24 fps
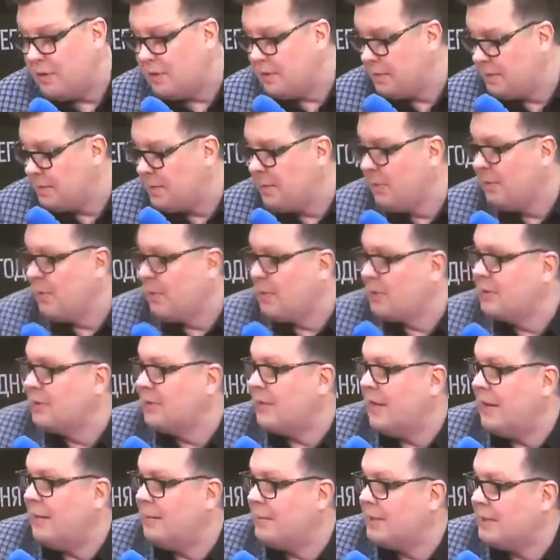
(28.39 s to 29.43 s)
в смысле угрозы
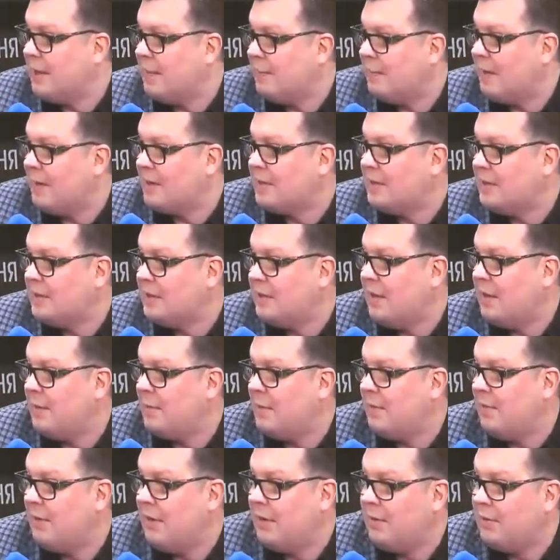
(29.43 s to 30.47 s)
национальной безопасности и
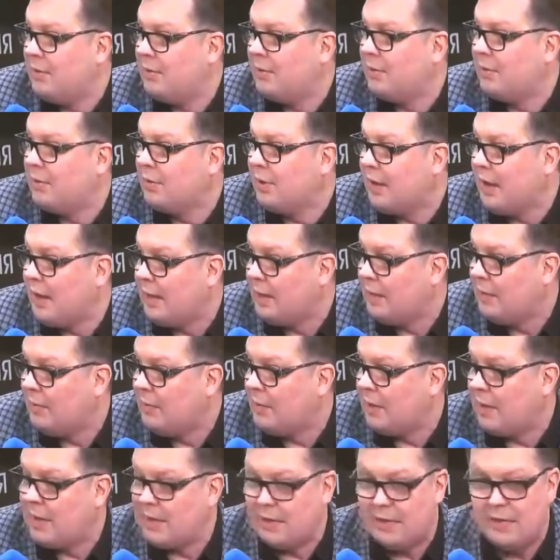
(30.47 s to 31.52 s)
объявлению нонгратами
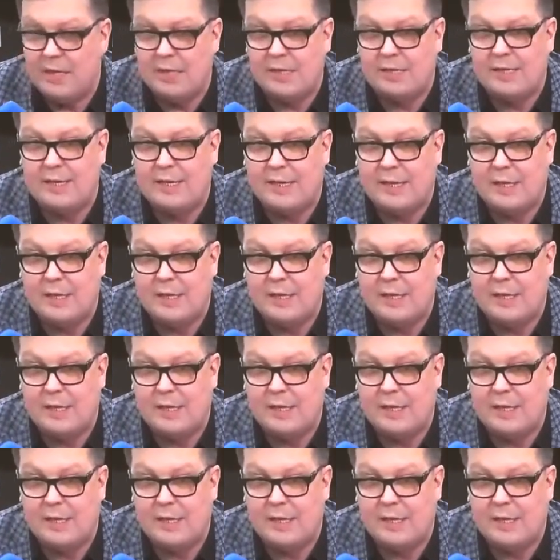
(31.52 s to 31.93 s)
российских